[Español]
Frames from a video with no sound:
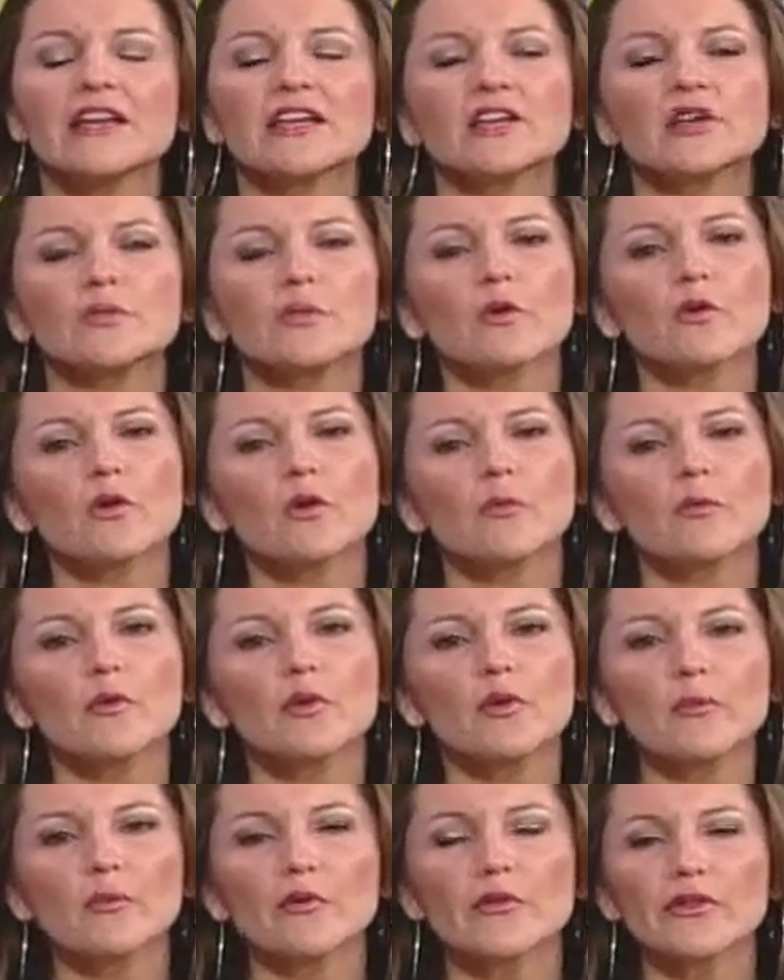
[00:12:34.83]
Y poco a
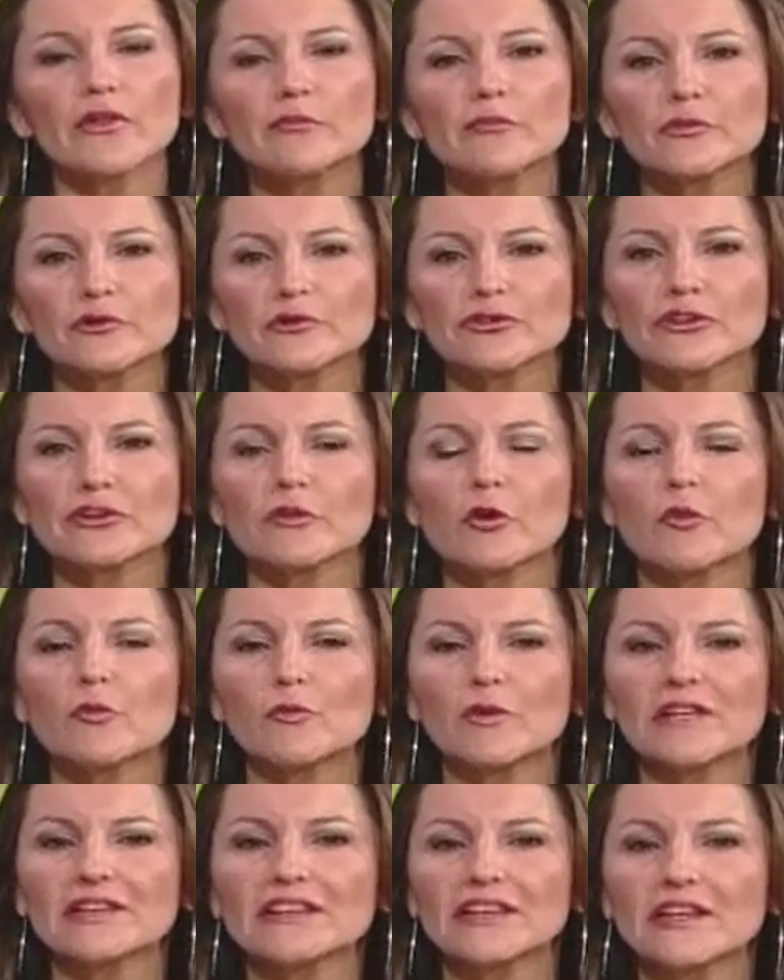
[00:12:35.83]
poco podemos irlo
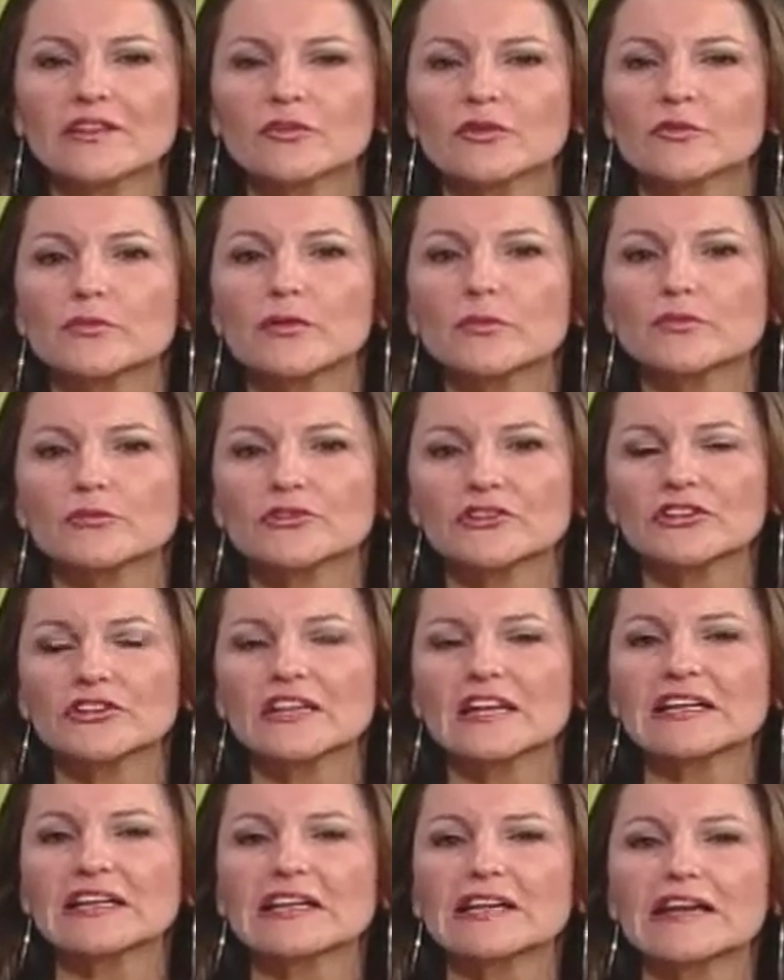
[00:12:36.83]
aumentando y vamos a ir
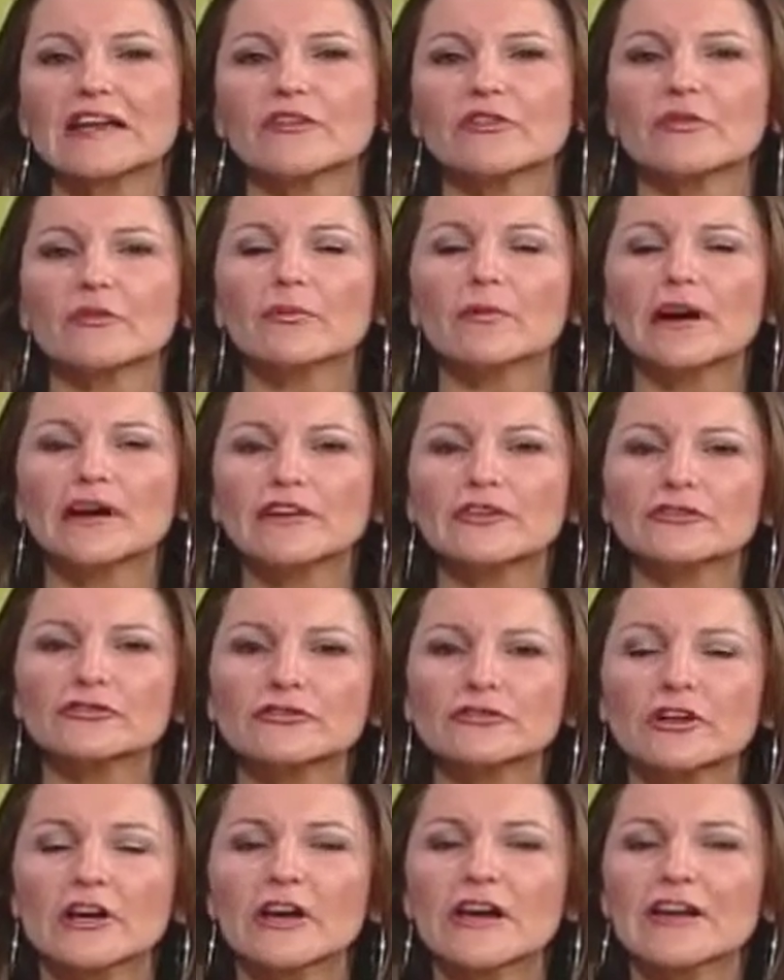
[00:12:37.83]
generando varios,
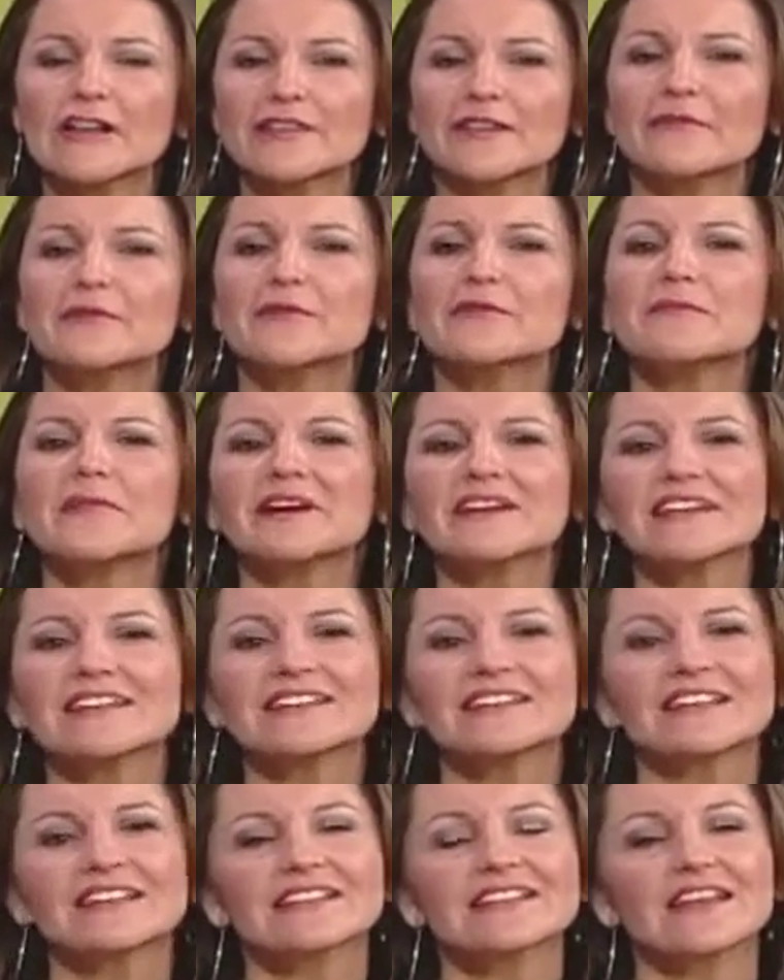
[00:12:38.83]
también varias
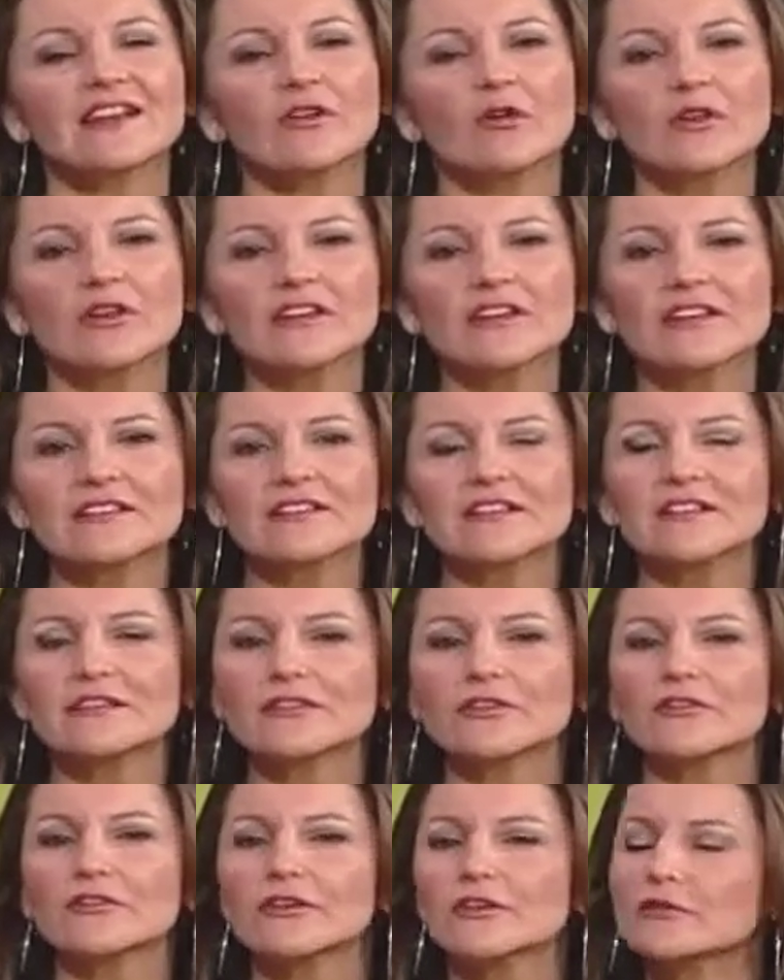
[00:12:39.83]
categorías
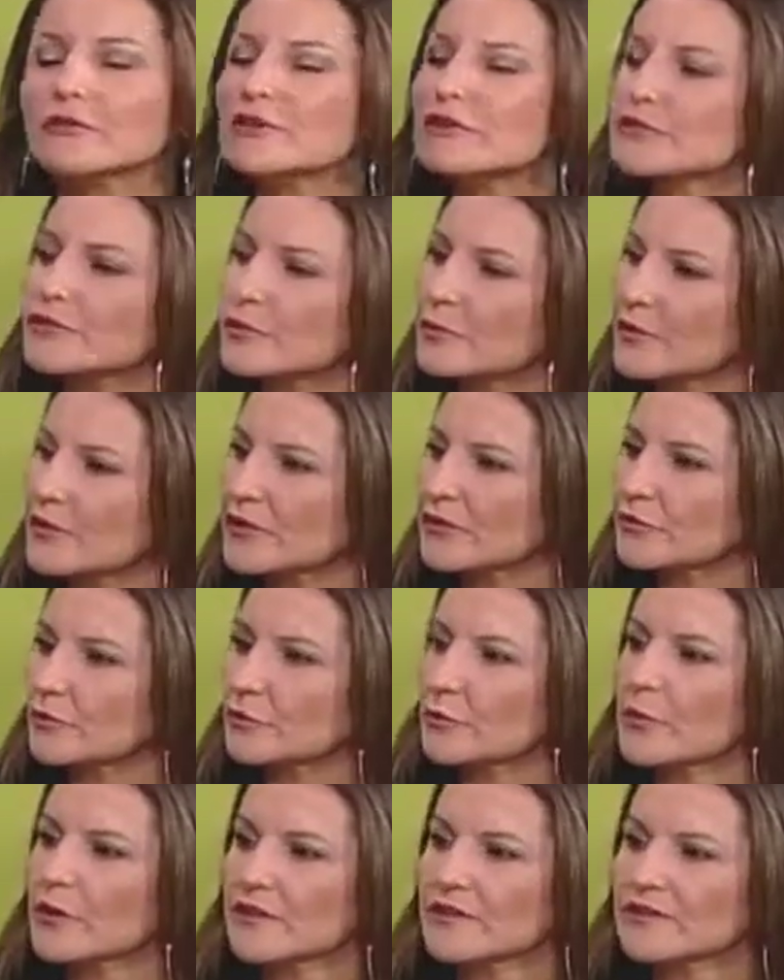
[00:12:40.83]
dentro de nuestro
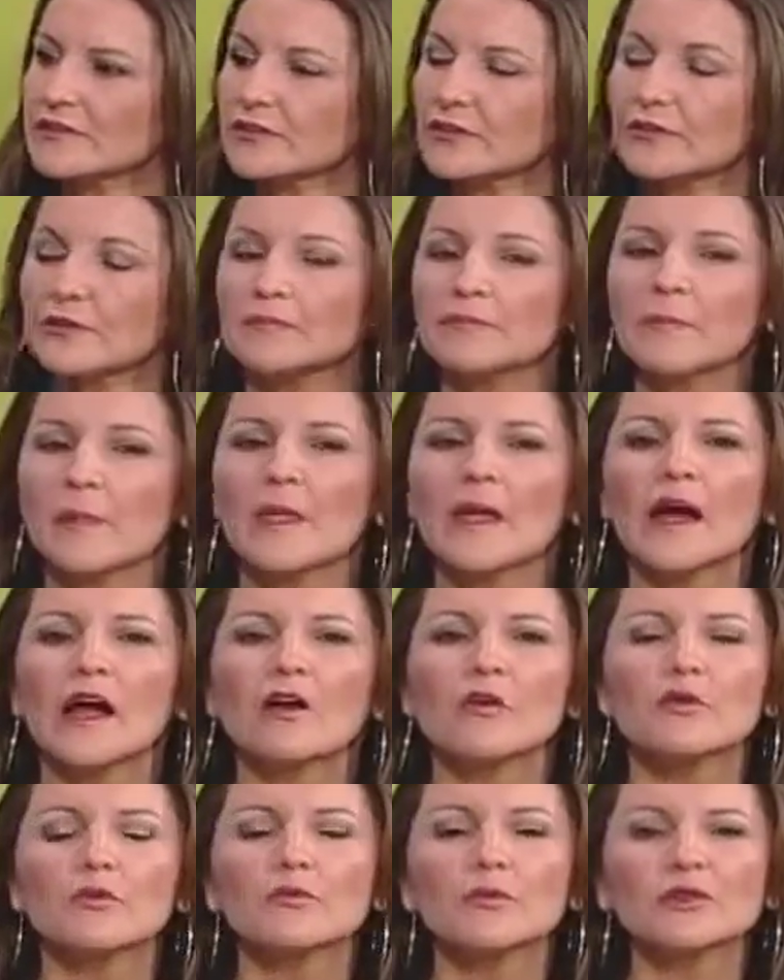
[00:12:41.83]
presupuesto.
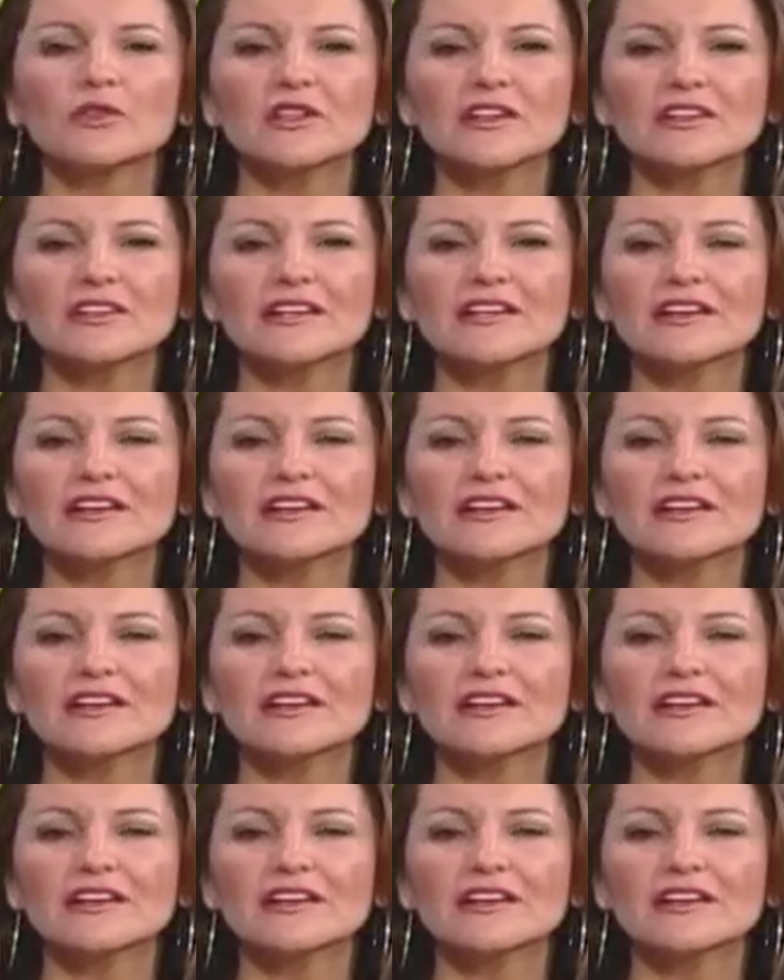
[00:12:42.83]
Lo importante